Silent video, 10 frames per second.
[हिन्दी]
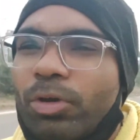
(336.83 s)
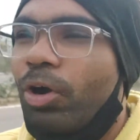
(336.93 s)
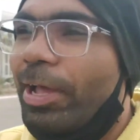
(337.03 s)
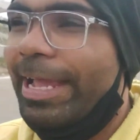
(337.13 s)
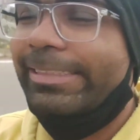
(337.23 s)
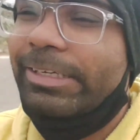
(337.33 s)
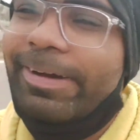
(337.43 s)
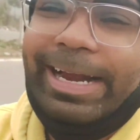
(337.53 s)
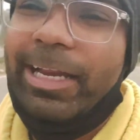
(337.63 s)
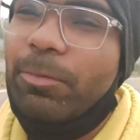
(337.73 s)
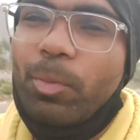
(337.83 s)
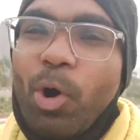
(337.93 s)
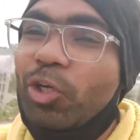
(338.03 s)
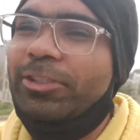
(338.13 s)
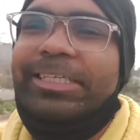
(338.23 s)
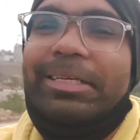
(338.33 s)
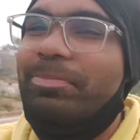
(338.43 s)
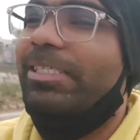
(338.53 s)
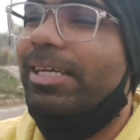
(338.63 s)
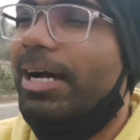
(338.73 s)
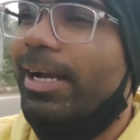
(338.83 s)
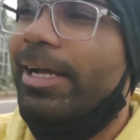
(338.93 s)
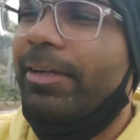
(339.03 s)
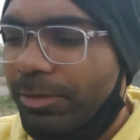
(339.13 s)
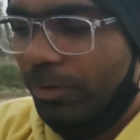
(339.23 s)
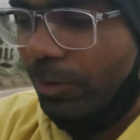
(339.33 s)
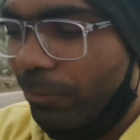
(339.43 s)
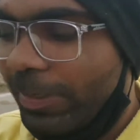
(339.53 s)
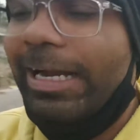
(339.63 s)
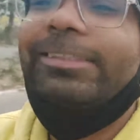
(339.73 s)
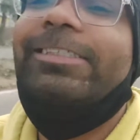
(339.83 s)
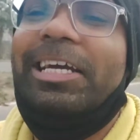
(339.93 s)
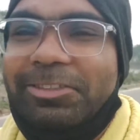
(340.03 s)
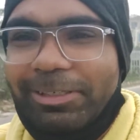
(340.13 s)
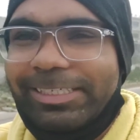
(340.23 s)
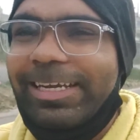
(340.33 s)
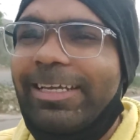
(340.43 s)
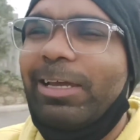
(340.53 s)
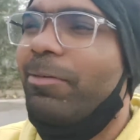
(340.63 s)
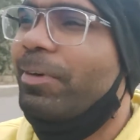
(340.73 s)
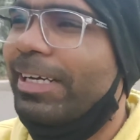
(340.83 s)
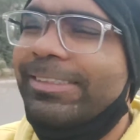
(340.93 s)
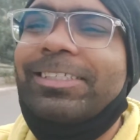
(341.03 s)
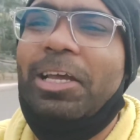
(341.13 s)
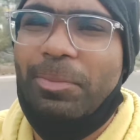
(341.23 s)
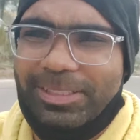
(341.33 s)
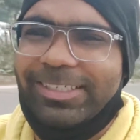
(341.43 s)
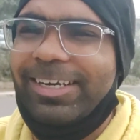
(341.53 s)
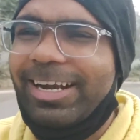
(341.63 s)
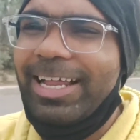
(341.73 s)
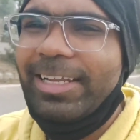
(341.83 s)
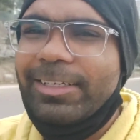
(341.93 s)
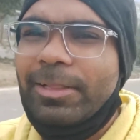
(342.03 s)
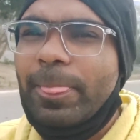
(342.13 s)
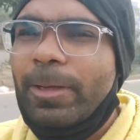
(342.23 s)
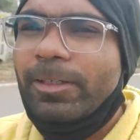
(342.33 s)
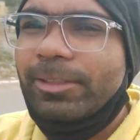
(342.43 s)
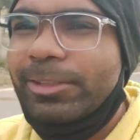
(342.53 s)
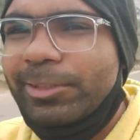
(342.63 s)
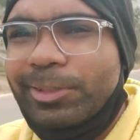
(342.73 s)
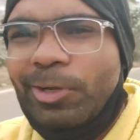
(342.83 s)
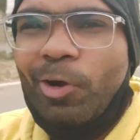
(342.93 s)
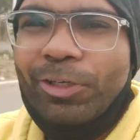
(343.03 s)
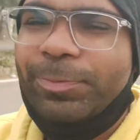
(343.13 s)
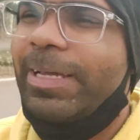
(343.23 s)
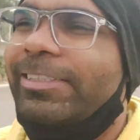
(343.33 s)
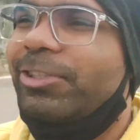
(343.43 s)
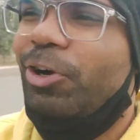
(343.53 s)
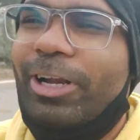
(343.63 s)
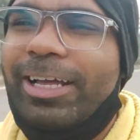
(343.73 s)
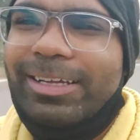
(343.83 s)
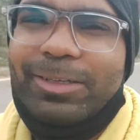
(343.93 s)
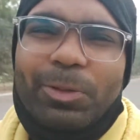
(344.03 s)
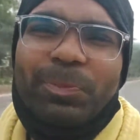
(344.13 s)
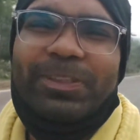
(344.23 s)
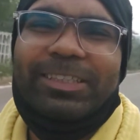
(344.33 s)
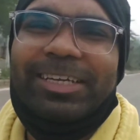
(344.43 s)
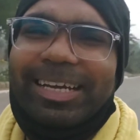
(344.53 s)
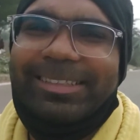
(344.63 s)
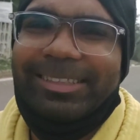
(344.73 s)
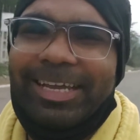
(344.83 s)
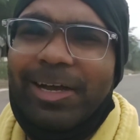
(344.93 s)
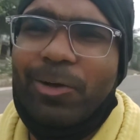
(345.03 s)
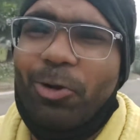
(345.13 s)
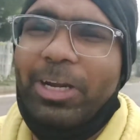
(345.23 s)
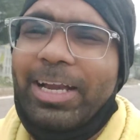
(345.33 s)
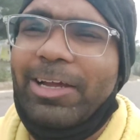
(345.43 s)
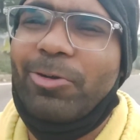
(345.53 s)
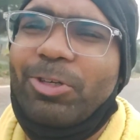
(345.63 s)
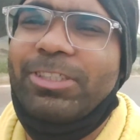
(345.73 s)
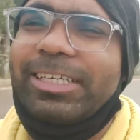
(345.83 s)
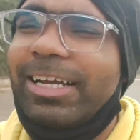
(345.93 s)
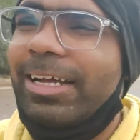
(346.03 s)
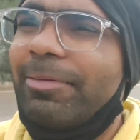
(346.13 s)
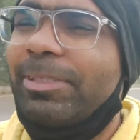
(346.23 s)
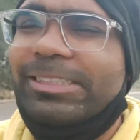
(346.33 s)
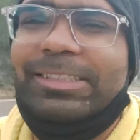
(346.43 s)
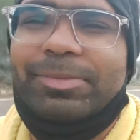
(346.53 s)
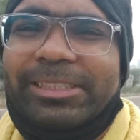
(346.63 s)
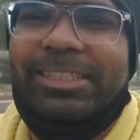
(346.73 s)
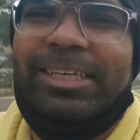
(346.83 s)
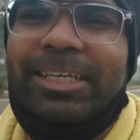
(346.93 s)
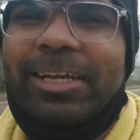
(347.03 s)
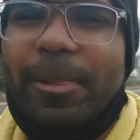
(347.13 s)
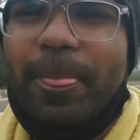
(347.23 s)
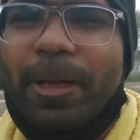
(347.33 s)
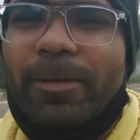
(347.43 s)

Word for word: तो एक्टिवा राइडिंग में बहुत ही मज़ा आ रहा है वन हैंड से एक्टिवा चल रही है वन हैंड से कैमरा चल रहा है और इसमें एक चीज़ और है पीछे दिखाई दिया जाएगा कौन आ रहा है कौन नहीं जा रहा है बच, बचने के लिए